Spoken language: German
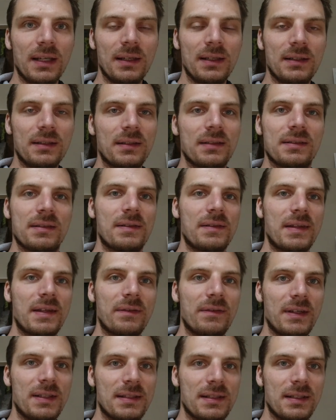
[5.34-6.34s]
Ende. Also
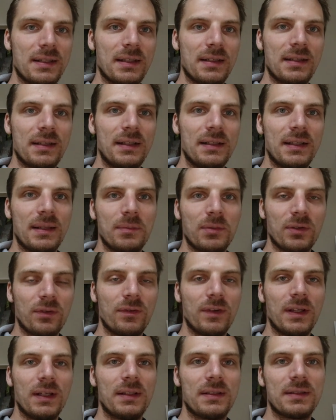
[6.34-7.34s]
der wesentliche Teil, der eben noch
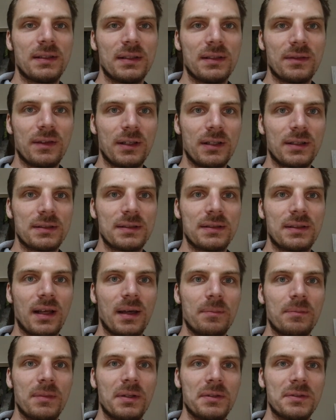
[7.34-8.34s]
fehlt, ist einfach das
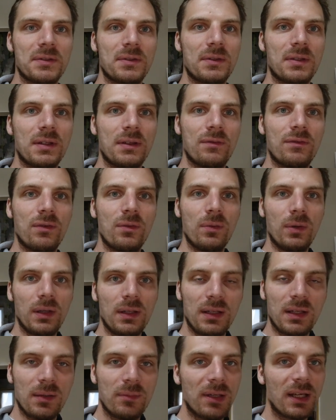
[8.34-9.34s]
Treppenhaus und die Flure
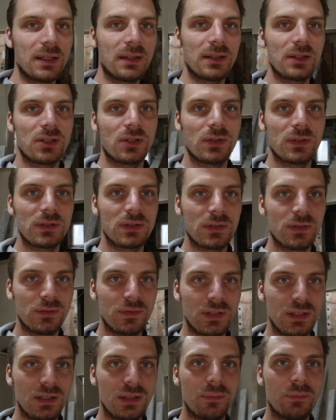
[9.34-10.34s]
hier im Erdgeschoss
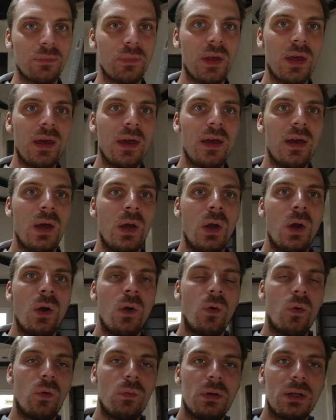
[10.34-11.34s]
sowie im
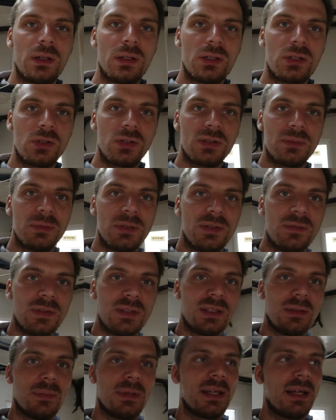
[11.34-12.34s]
Obergeschoss
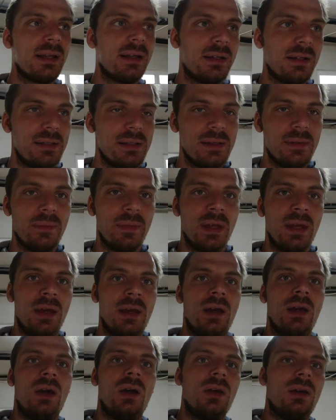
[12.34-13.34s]
bzw. im Keller halt.
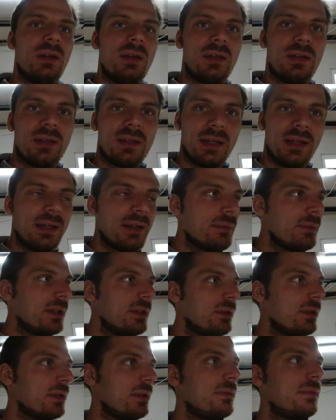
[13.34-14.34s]
Ich denke
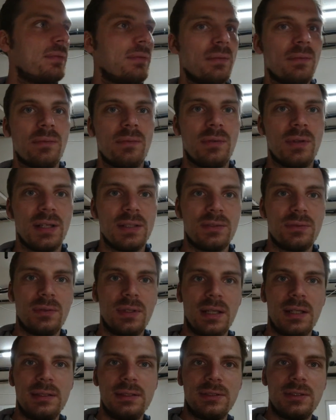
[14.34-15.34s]
mal, oder ganz
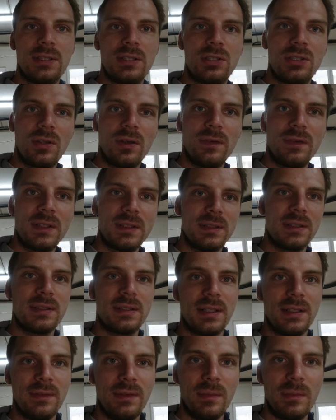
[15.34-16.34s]
unrealistisch dürfte es nicht
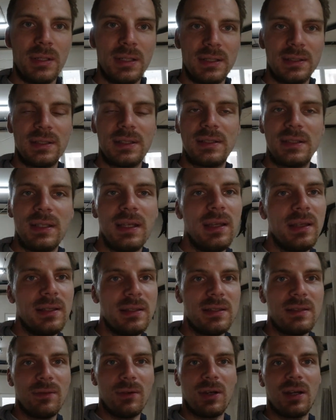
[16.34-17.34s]
sein, wenn man das jetzt hier
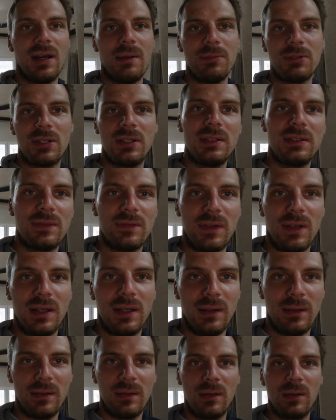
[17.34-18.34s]
diese Woche abschließt.
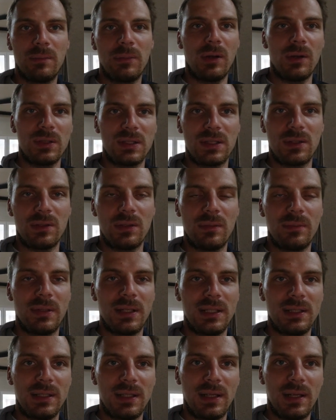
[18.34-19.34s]
Vielleicht braucht es auch noch ein
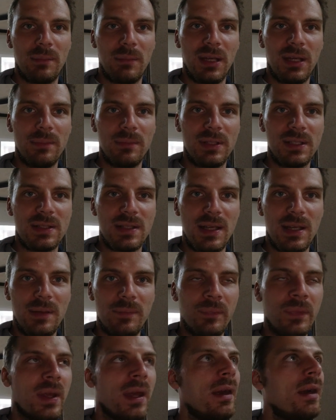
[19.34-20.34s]
paar Tage mehr, mal sehen.